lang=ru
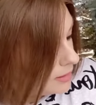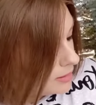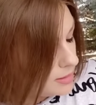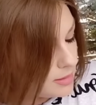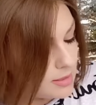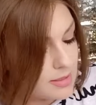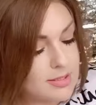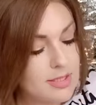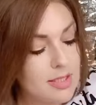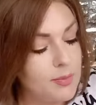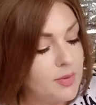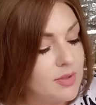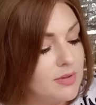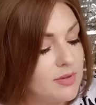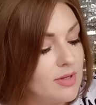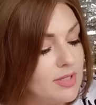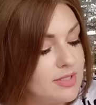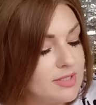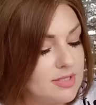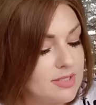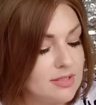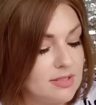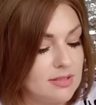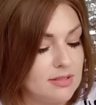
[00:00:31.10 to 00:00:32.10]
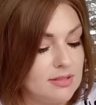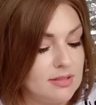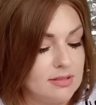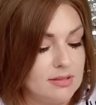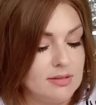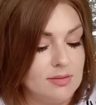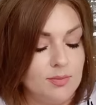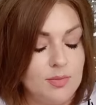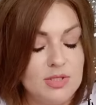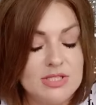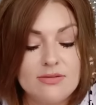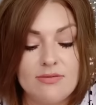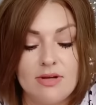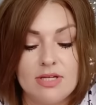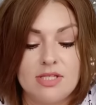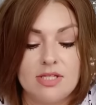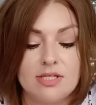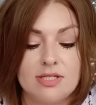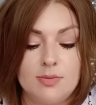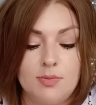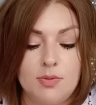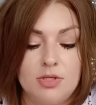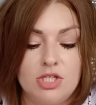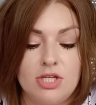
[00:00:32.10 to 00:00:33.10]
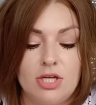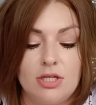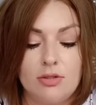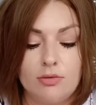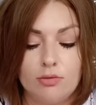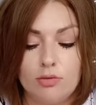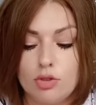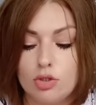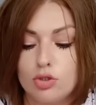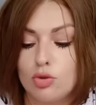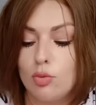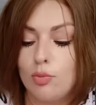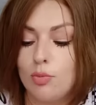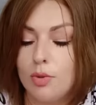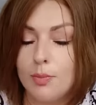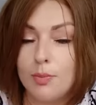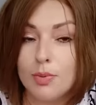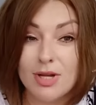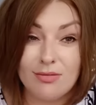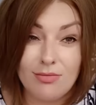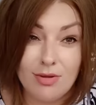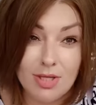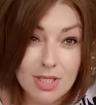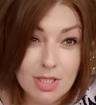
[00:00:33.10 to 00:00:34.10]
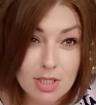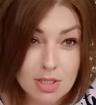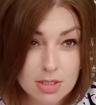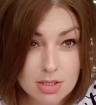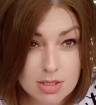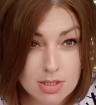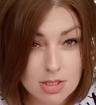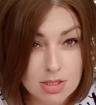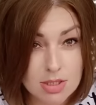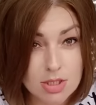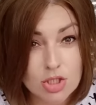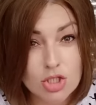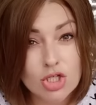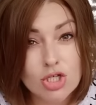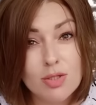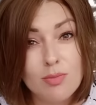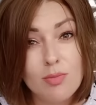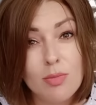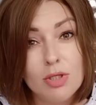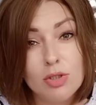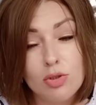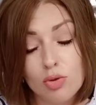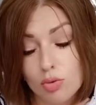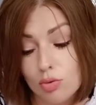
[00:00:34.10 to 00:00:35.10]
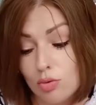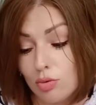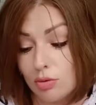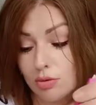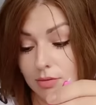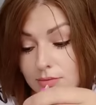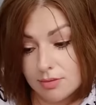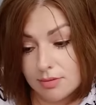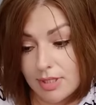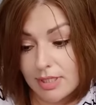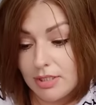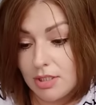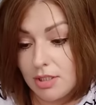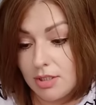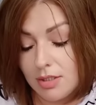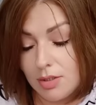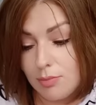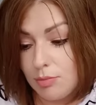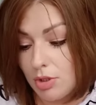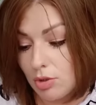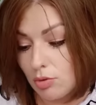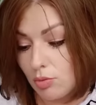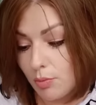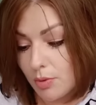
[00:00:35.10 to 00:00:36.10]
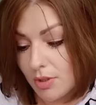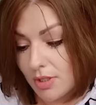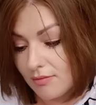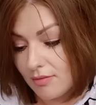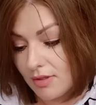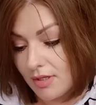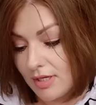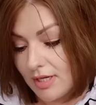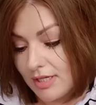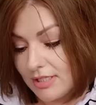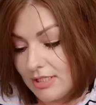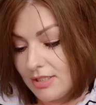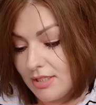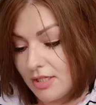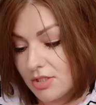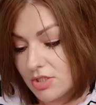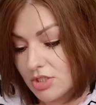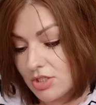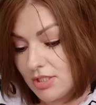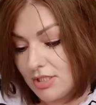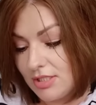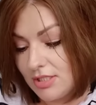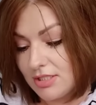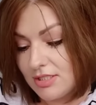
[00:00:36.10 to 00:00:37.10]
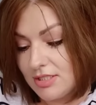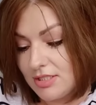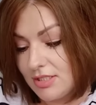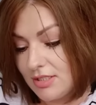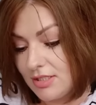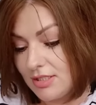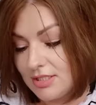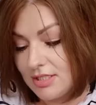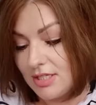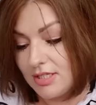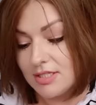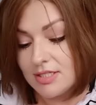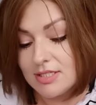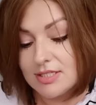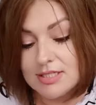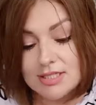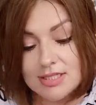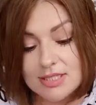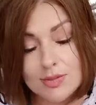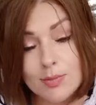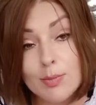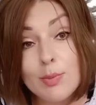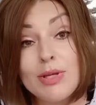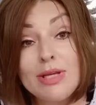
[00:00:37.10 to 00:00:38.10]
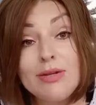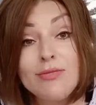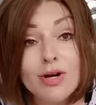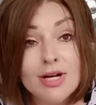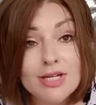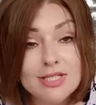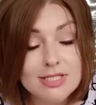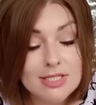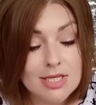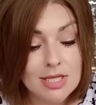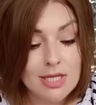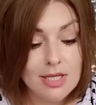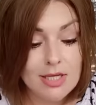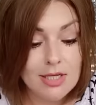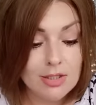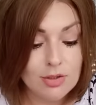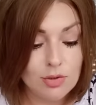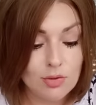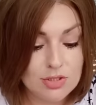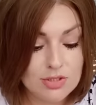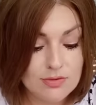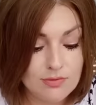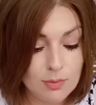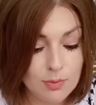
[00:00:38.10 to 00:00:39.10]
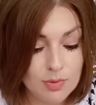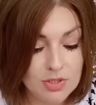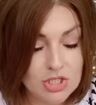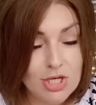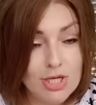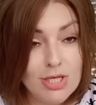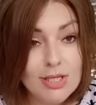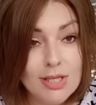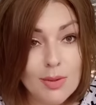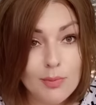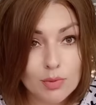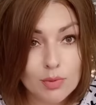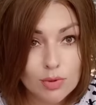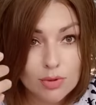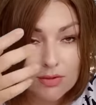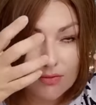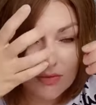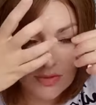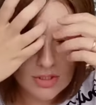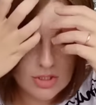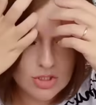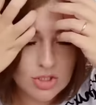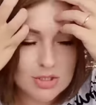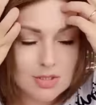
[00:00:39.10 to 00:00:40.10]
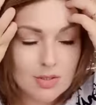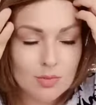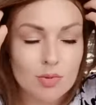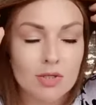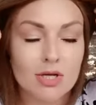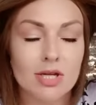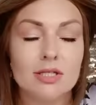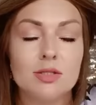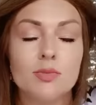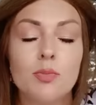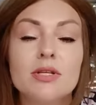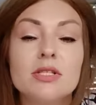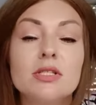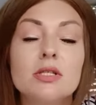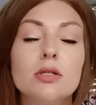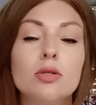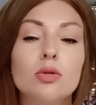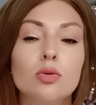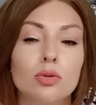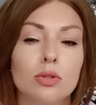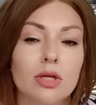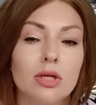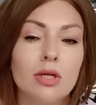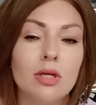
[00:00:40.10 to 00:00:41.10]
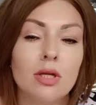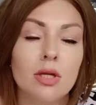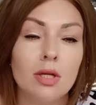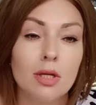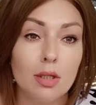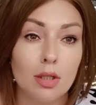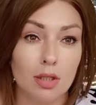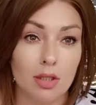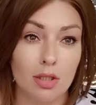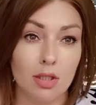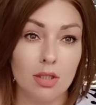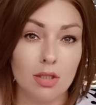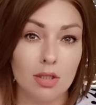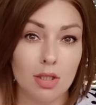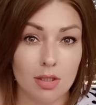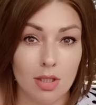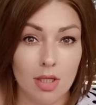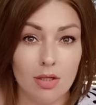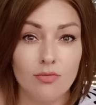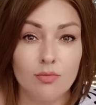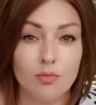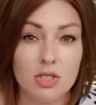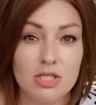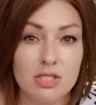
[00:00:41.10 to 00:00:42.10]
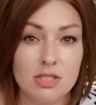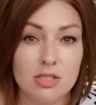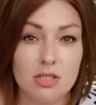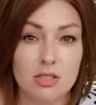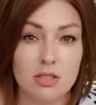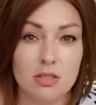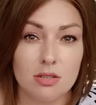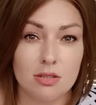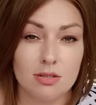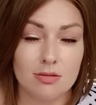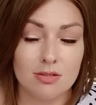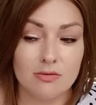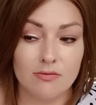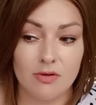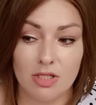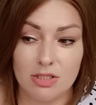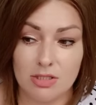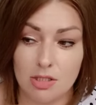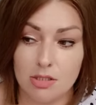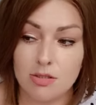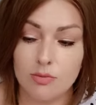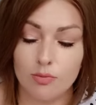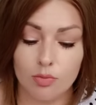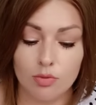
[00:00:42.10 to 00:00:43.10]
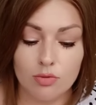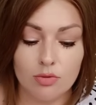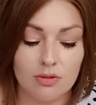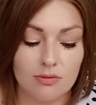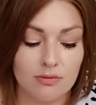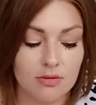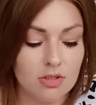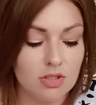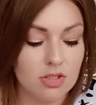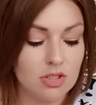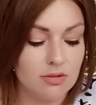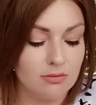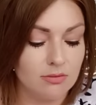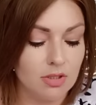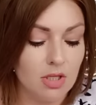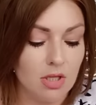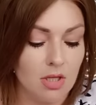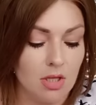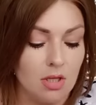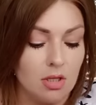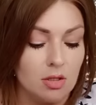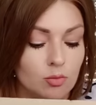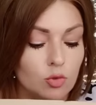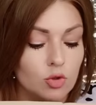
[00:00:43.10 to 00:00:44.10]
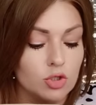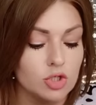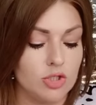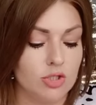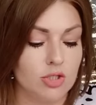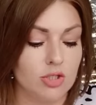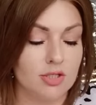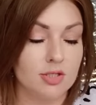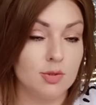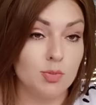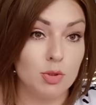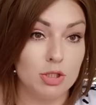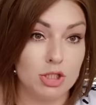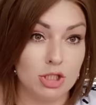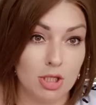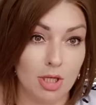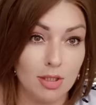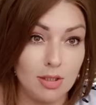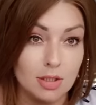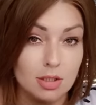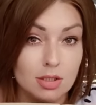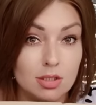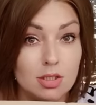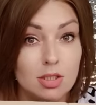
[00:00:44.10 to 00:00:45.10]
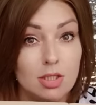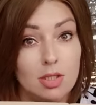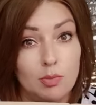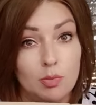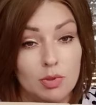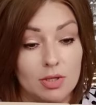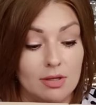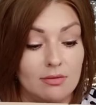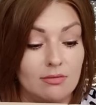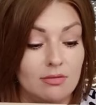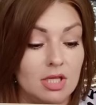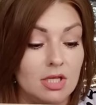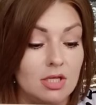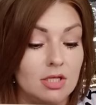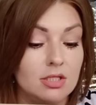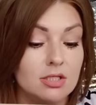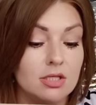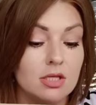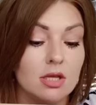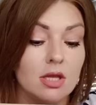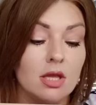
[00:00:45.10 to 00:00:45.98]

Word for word: если при вас без вас распечатывают, чтобы проверить содержимое, то они не имеют права. Они должны это делать при вас. То есть вы пришли на пункт выдачи забирать посылку, да, и тогда вместе с владельцем пункта выдачи вы можете распечатать и проверить,